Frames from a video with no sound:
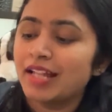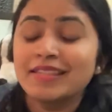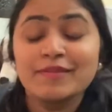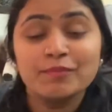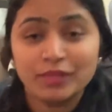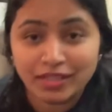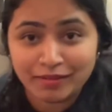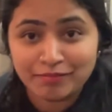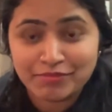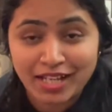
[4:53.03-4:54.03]
అండ్
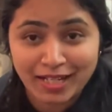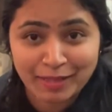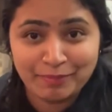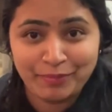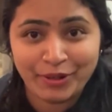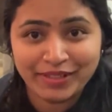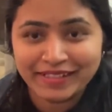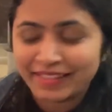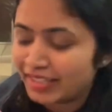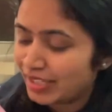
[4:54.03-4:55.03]
చాలా
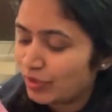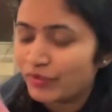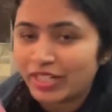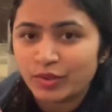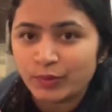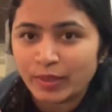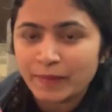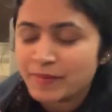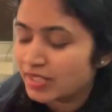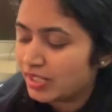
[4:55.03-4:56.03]
ఇంపార్టెంట్ ఇది వెట్
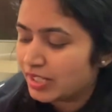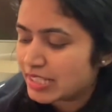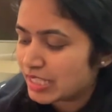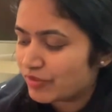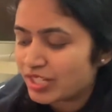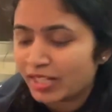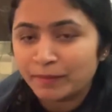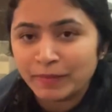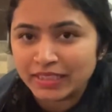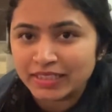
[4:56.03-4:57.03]
వైప్స్ సో ఇవి
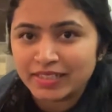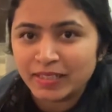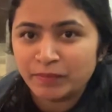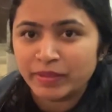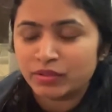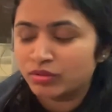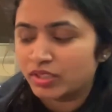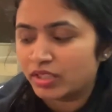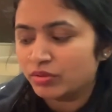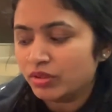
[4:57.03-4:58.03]
చాలా బల్క్గానే
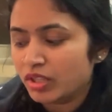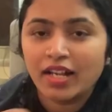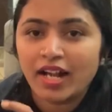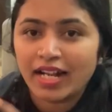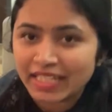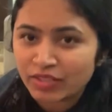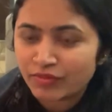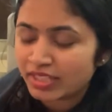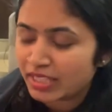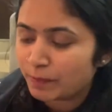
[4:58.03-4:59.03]
పెట్టుకున్నాను అండ్
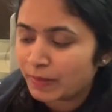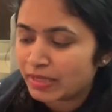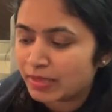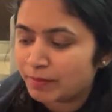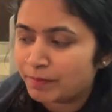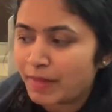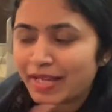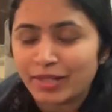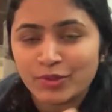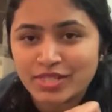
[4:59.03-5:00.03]
ఈవెన్ దీని పెద్ద
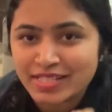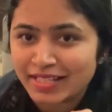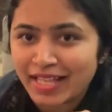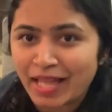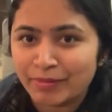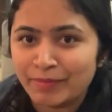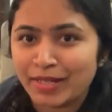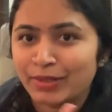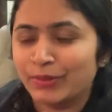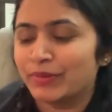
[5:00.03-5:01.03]
ప్యాకెట్ వచ్చేసిన క్యాబిన్
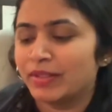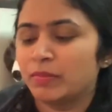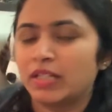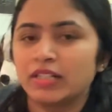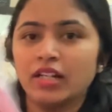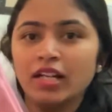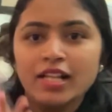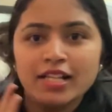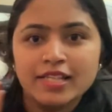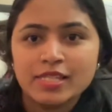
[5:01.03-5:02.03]
బ్యాగ్లో ఉందన్నమాట
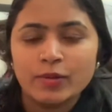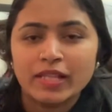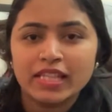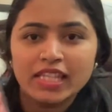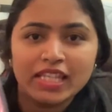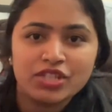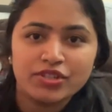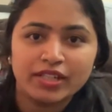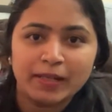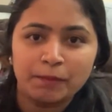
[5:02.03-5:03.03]
సో ఇది ఇషాన్